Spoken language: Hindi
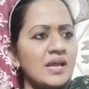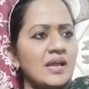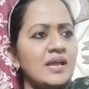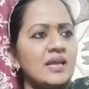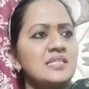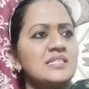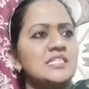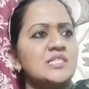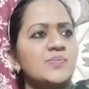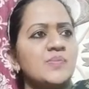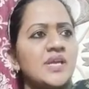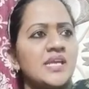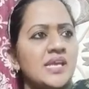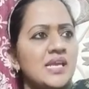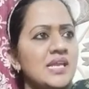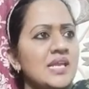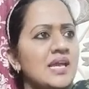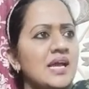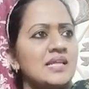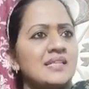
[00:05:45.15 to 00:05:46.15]
गया जिसमें यह
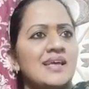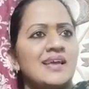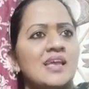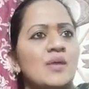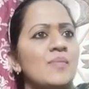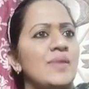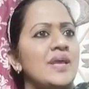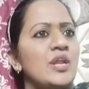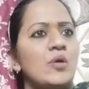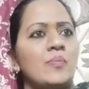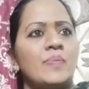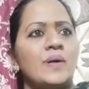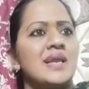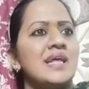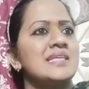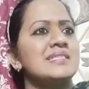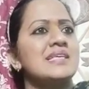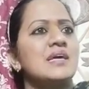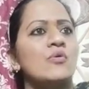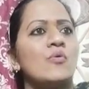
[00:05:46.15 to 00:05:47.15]
लिखा था कि मेरे ऊपर
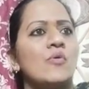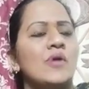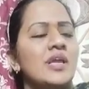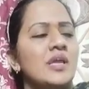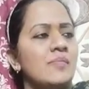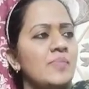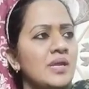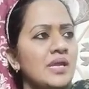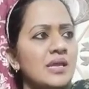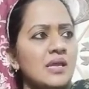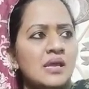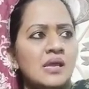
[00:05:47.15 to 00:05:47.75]
ऐसा कोई भी